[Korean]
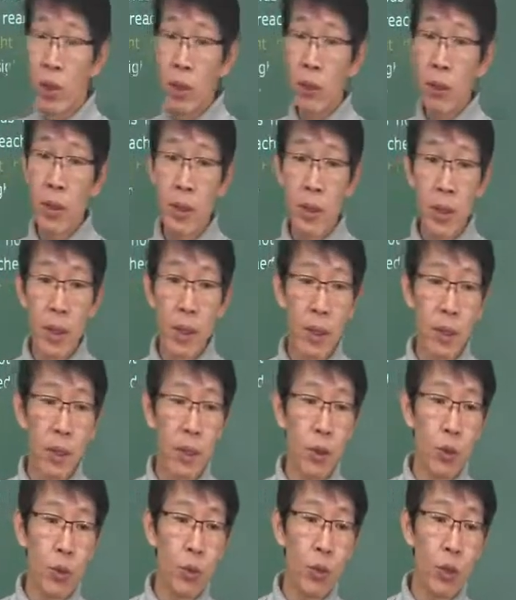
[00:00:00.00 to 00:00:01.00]

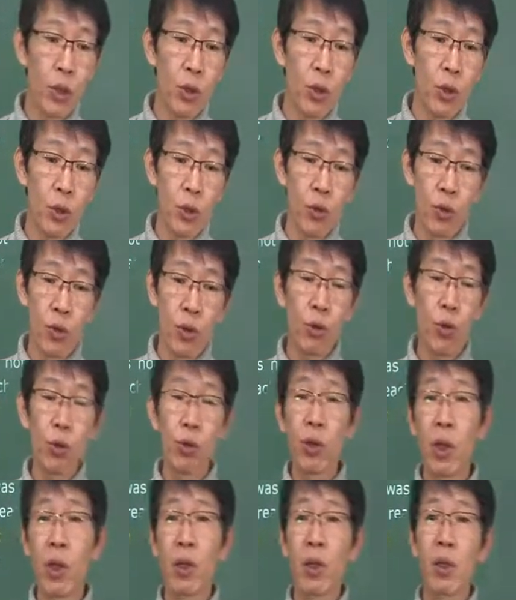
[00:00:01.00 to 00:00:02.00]
여러분한테 좀 더 쉬운 유형으로
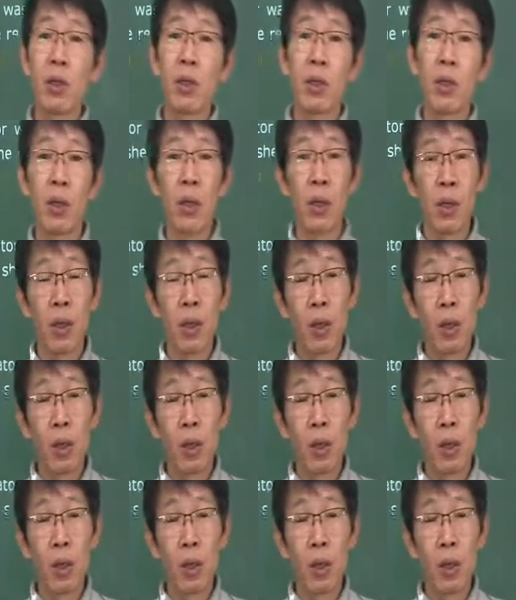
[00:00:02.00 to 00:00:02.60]
나왔을 때,